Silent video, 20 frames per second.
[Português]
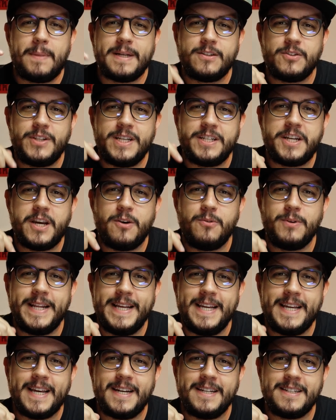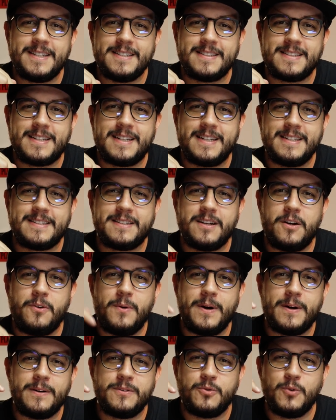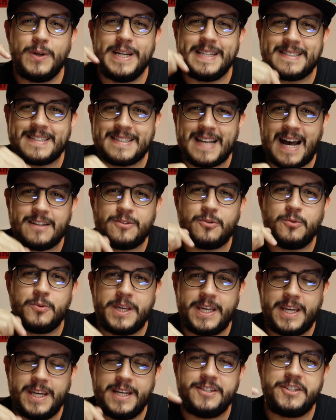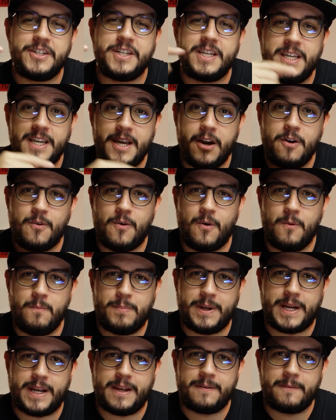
Mas eu deixei o link aí na descrição do exato kit que eu comprei.